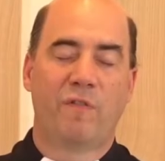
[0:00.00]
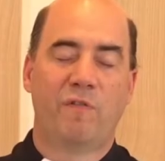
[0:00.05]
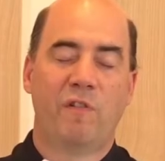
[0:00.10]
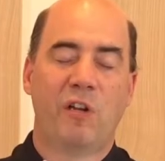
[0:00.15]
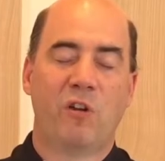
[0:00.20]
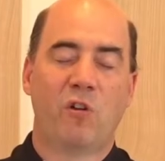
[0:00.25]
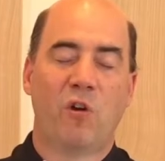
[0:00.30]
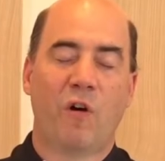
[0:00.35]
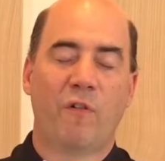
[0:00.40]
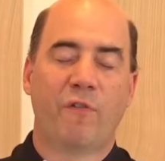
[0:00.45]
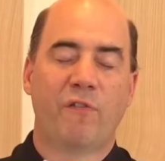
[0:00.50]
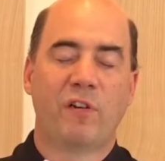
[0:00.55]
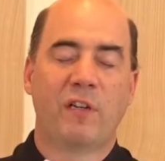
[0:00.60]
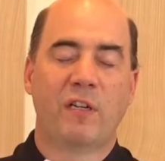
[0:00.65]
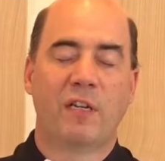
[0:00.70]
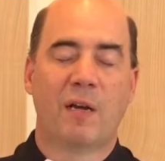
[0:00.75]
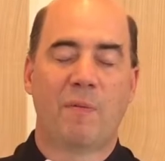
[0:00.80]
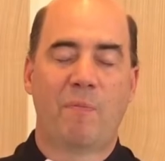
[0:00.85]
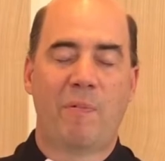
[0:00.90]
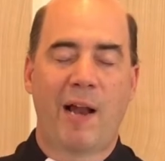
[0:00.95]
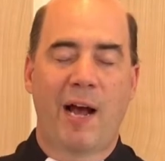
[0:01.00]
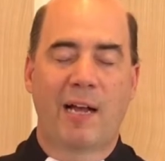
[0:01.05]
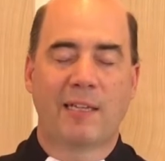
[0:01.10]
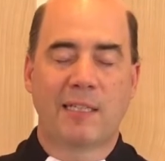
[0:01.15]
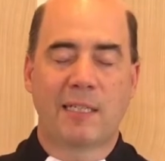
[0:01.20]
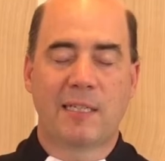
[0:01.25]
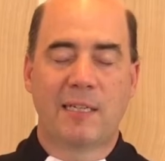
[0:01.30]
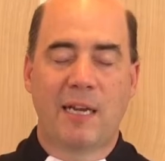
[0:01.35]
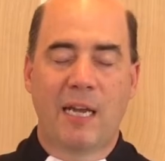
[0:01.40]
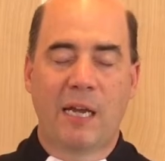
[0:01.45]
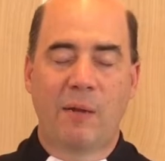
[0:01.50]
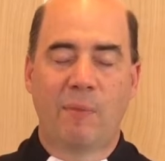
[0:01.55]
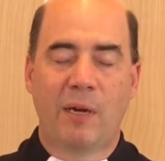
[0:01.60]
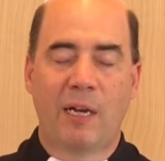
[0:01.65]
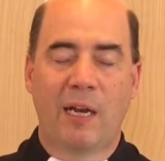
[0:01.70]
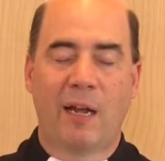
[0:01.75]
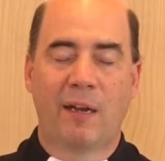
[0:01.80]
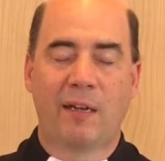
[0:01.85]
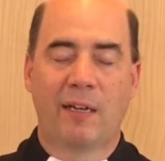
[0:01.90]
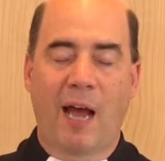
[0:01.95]
wir dürfen Platz nehmen
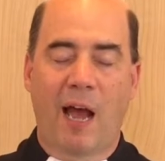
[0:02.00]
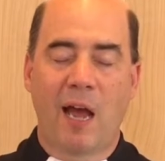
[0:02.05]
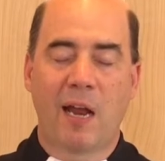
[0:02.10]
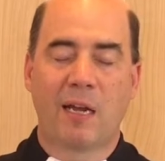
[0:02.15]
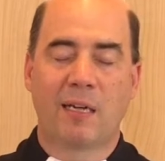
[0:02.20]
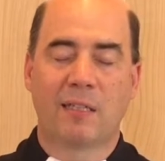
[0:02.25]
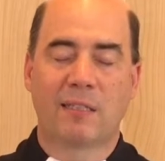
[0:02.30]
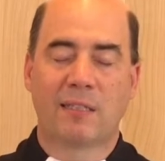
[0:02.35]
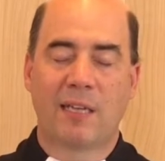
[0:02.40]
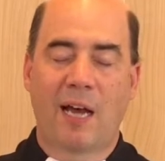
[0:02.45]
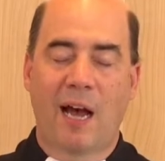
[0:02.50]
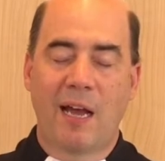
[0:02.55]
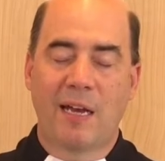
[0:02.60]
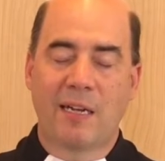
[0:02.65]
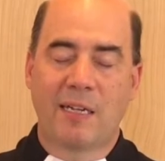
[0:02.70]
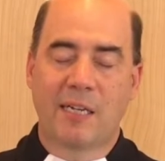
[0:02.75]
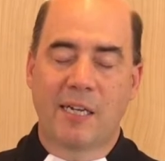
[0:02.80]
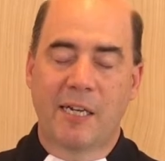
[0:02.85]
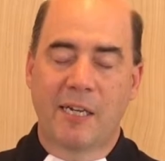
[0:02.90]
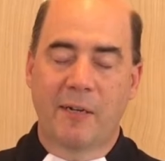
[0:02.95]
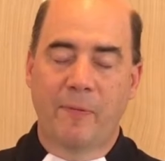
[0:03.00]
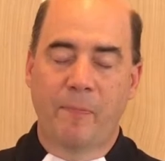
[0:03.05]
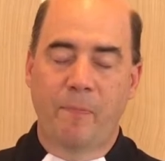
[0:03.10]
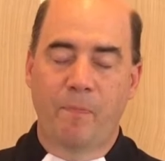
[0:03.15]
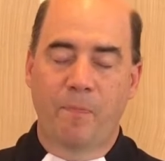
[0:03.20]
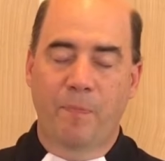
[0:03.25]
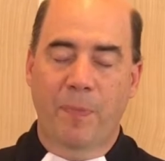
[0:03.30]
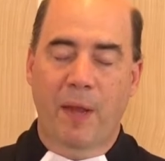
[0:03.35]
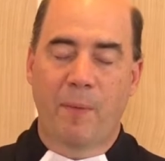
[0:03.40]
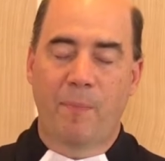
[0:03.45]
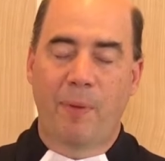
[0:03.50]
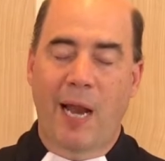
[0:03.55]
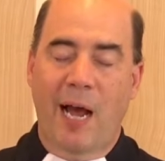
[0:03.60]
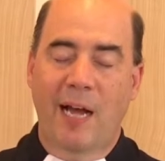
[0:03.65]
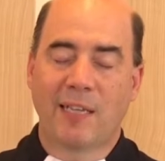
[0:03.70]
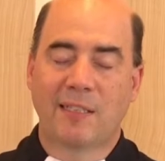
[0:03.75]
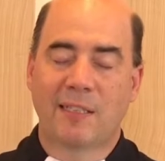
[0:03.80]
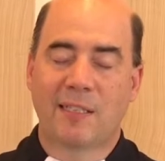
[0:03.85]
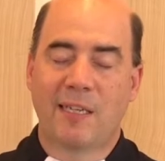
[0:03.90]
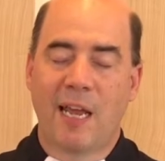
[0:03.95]
an deiner Seite,
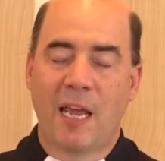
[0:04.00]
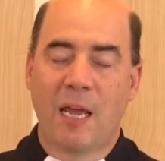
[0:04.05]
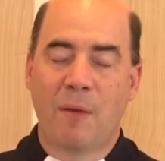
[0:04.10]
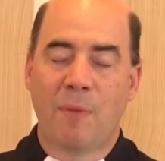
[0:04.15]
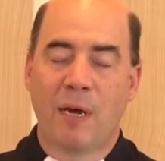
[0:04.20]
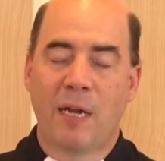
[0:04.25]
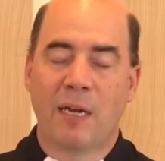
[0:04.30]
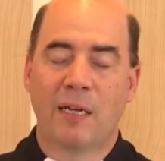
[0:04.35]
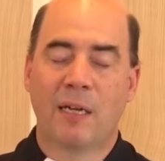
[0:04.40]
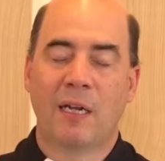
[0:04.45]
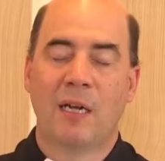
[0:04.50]
Platz nehmen